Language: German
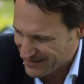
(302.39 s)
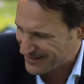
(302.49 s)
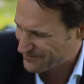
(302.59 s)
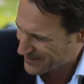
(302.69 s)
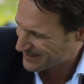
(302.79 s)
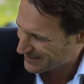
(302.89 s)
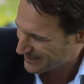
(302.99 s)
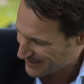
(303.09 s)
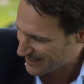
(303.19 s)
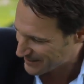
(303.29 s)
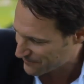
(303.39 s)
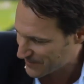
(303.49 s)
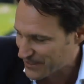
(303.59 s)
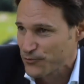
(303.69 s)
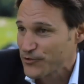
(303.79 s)
alle wirklichen
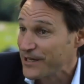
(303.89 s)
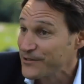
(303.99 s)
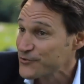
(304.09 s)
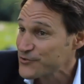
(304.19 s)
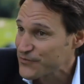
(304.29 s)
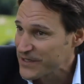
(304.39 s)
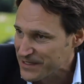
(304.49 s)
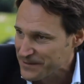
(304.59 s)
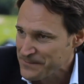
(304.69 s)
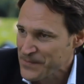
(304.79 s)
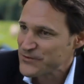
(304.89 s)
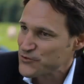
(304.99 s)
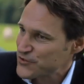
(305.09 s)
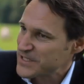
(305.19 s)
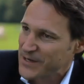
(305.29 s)
Denkfehler und Handlungsfehler
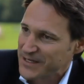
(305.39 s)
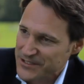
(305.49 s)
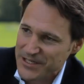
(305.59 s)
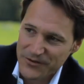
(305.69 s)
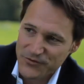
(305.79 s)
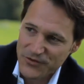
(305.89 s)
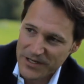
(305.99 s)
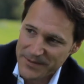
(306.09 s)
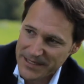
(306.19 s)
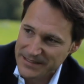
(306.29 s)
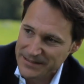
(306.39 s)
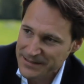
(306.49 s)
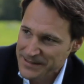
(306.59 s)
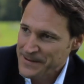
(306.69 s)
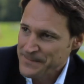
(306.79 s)
systematisch aufzuarbeiten.
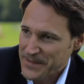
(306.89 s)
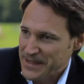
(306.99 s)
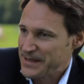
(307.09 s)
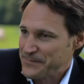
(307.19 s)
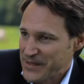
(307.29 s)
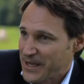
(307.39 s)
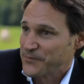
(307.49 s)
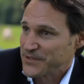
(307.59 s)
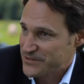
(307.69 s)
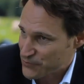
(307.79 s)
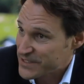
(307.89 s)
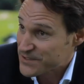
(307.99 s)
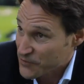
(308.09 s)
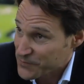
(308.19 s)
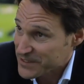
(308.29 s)
Äh, ich habe das
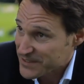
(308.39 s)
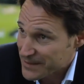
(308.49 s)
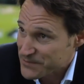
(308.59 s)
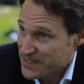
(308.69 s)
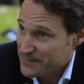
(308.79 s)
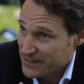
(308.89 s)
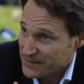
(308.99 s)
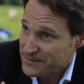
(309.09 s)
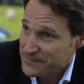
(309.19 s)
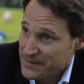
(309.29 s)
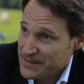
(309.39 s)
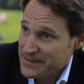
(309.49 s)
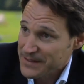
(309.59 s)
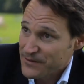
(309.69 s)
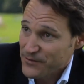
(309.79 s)
zuerst für mich selbst gemacht
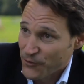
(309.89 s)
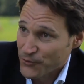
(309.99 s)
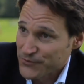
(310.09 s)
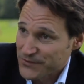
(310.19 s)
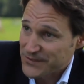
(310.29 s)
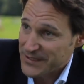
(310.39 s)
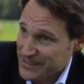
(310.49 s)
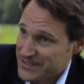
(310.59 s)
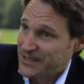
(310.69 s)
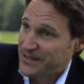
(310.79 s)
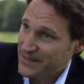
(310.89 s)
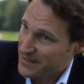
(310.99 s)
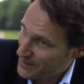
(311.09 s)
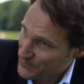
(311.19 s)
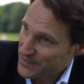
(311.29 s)
und erst nachher
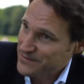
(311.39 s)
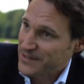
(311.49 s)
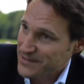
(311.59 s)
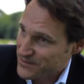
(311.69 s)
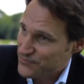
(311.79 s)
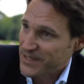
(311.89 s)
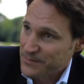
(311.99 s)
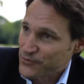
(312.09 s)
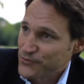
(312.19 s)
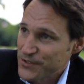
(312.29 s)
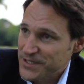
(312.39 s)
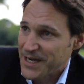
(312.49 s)
kam dann das zu einem Buch.